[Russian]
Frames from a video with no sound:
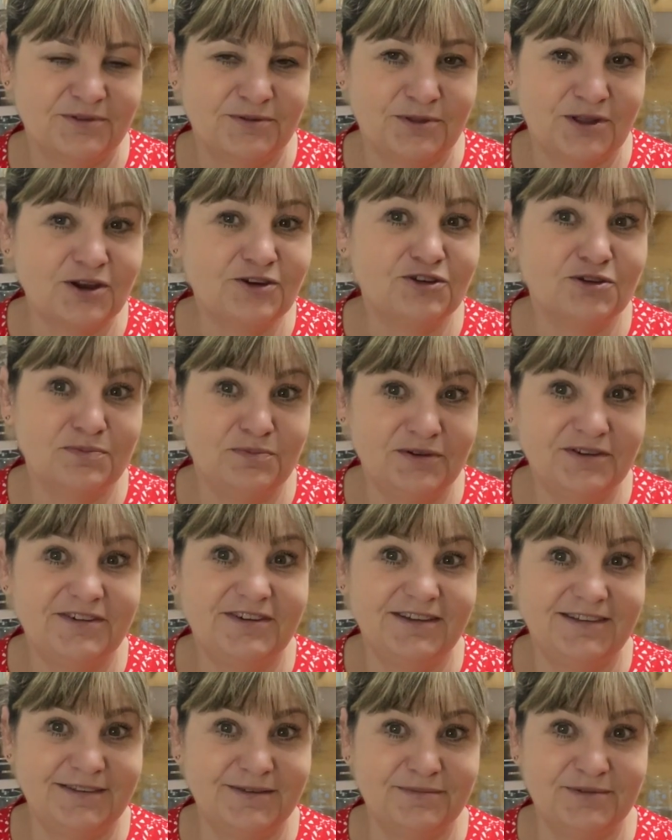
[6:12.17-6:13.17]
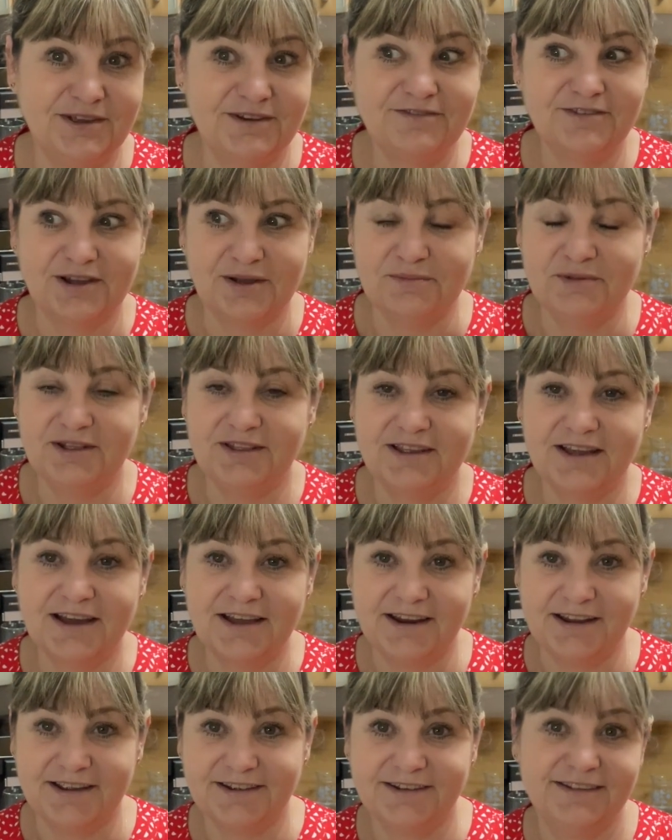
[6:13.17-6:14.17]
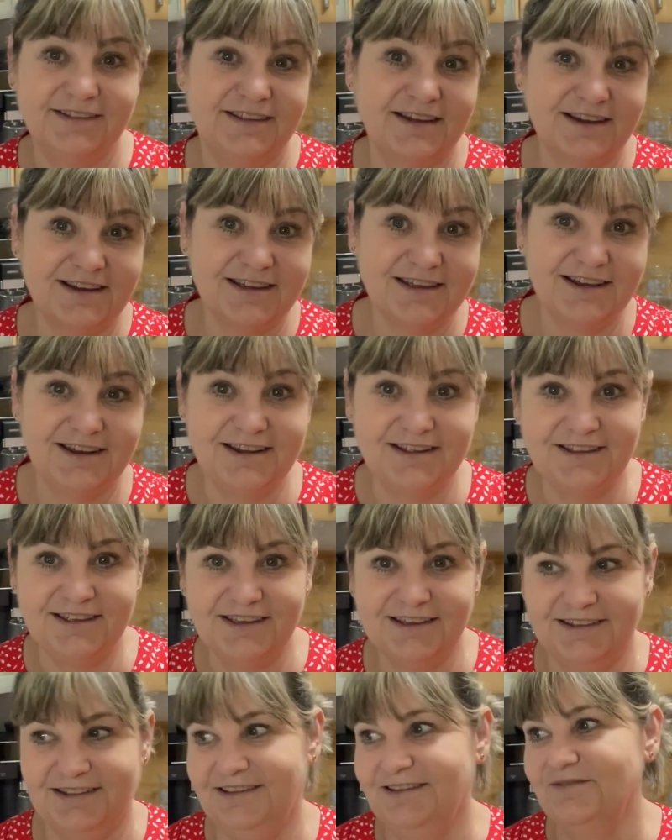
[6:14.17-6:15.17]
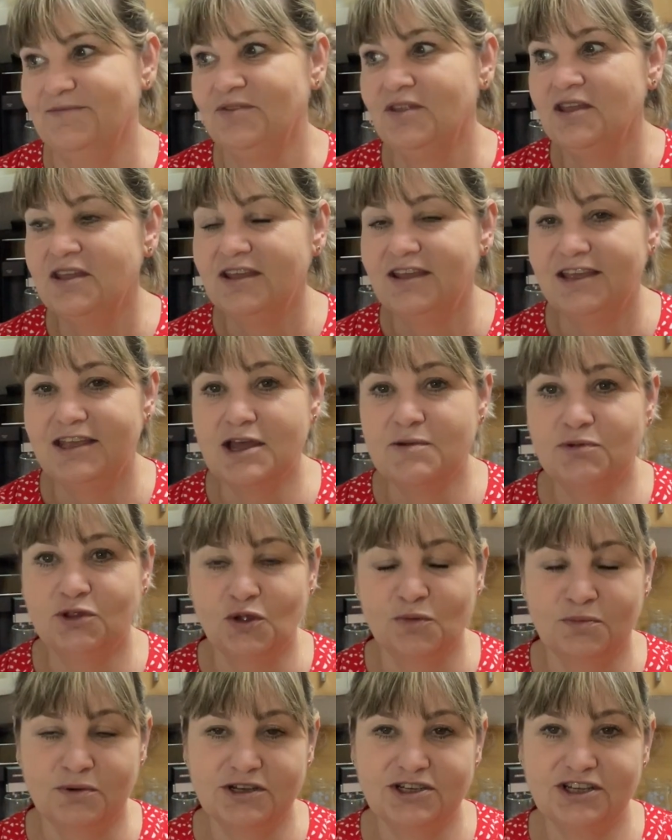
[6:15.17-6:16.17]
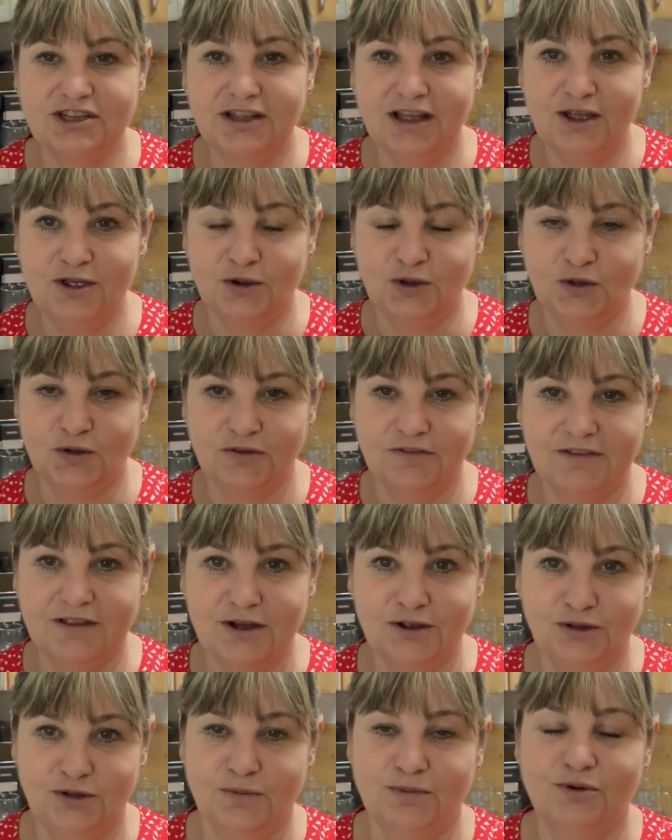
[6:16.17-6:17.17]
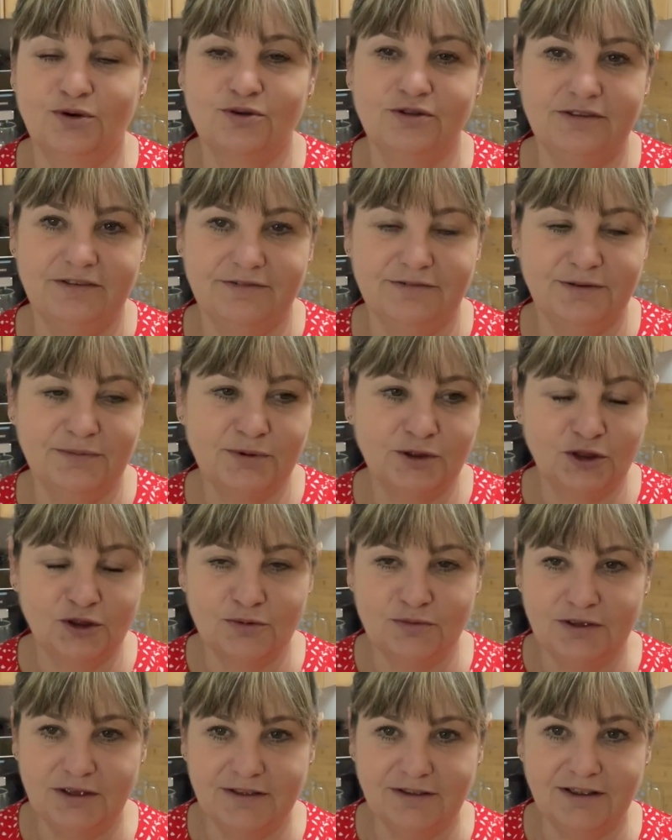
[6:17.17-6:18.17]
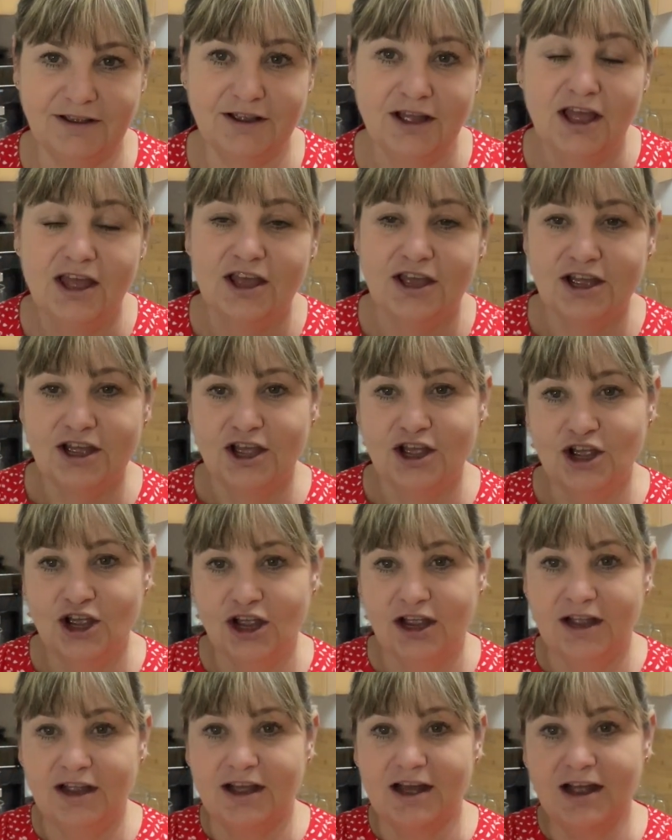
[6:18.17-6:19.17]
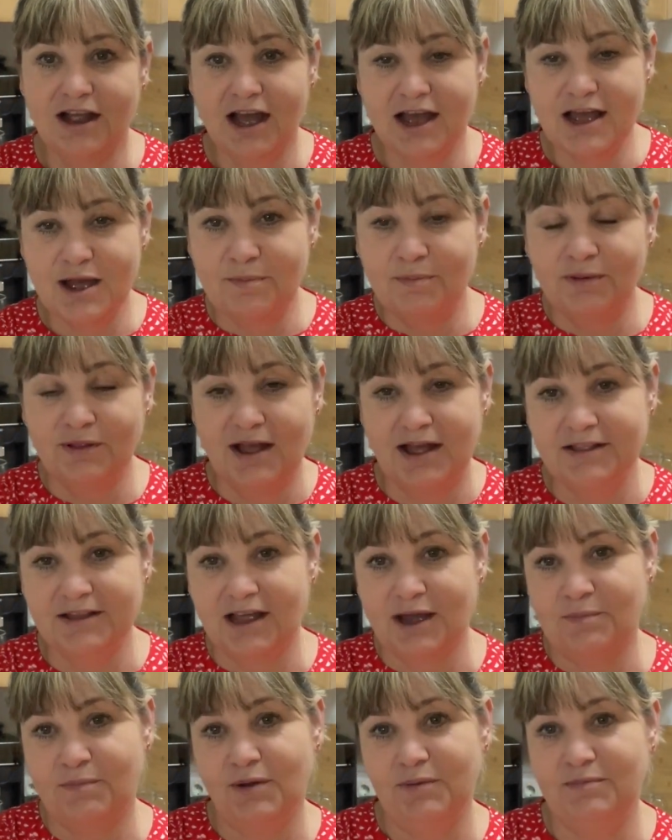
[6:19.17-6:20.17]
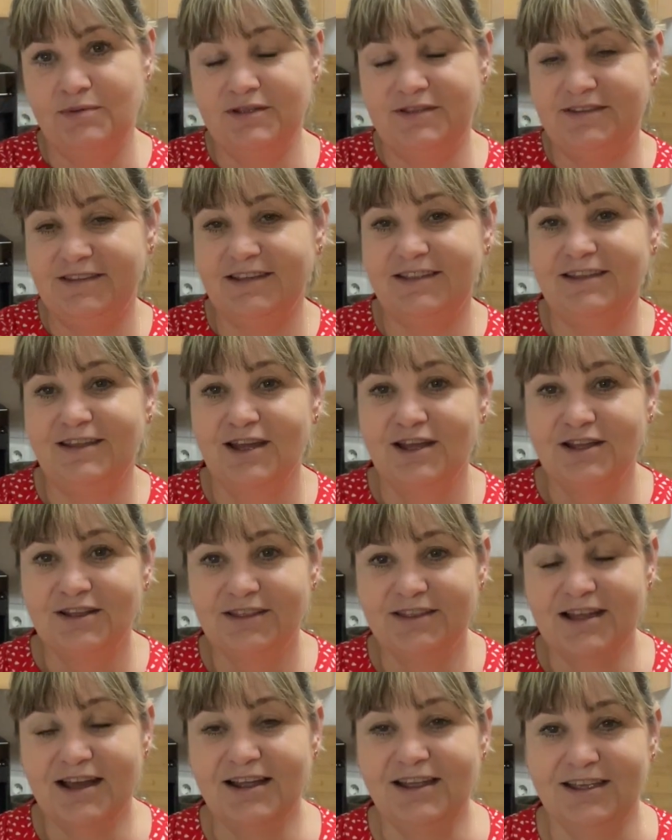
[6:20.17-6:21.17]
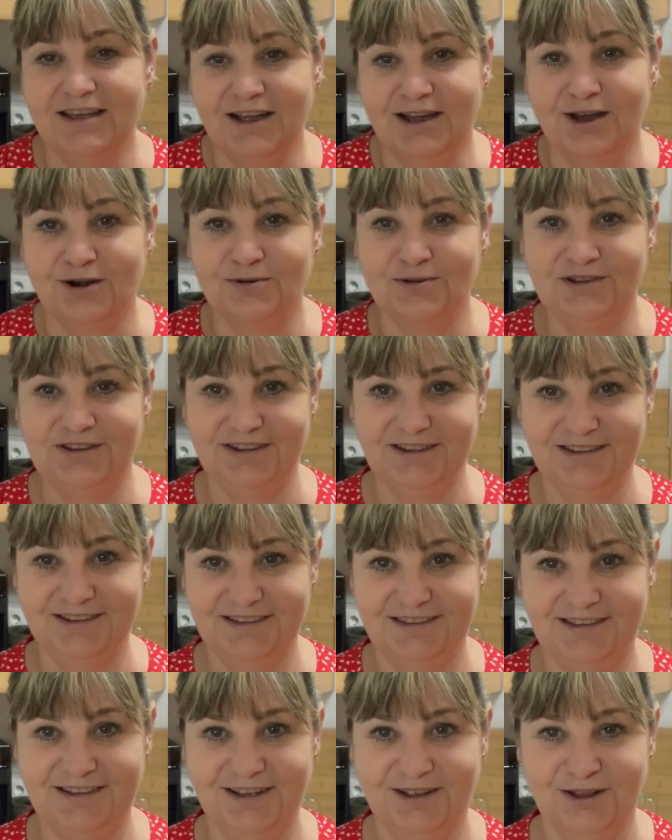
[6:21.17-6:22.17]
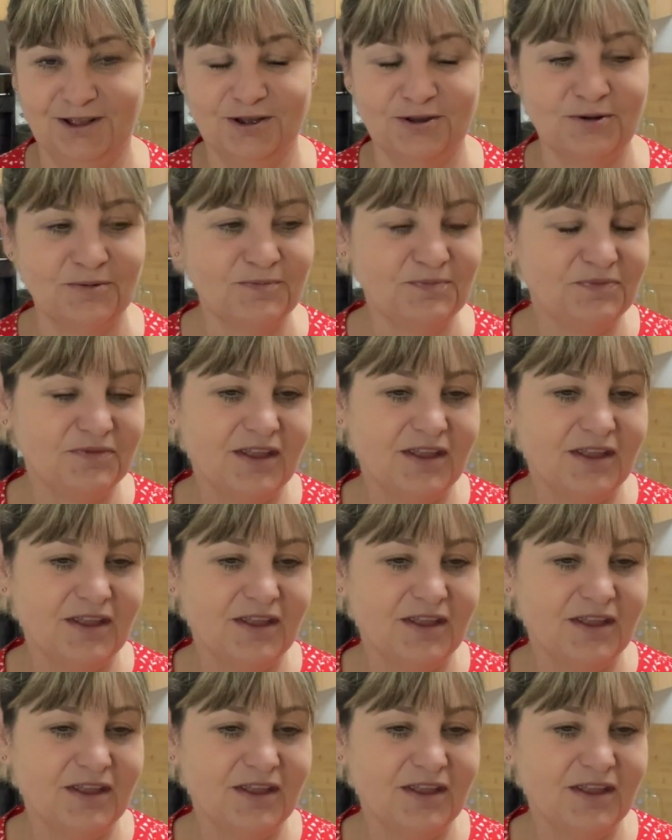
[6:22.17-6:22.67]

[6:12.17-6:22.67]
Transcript: Так что пишите мне в комментариях, да или нет. Я потом посчитаю, кто за, кто против. И потом, какая планка победит, так я, короче, и сделаю.